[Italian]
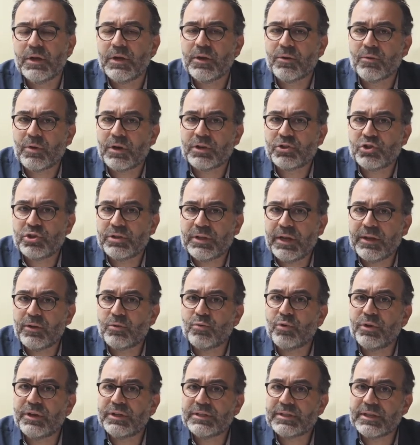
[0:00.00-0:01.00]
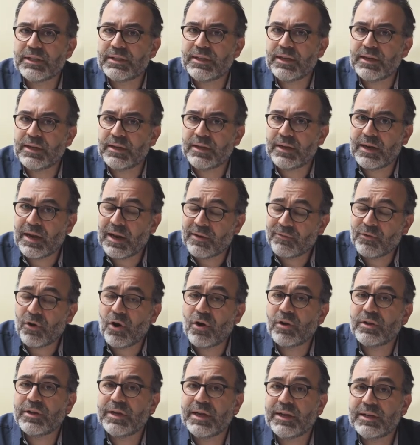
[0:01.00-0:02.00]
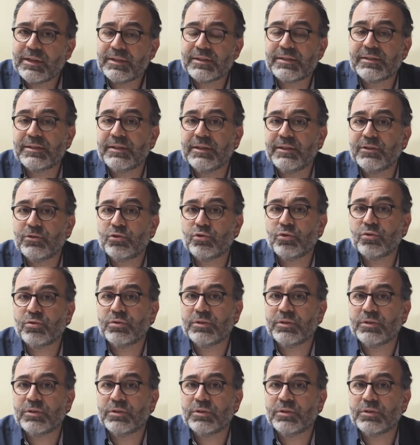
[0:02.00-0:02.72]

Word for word: quella città in cui risiede la voglia e l'istinto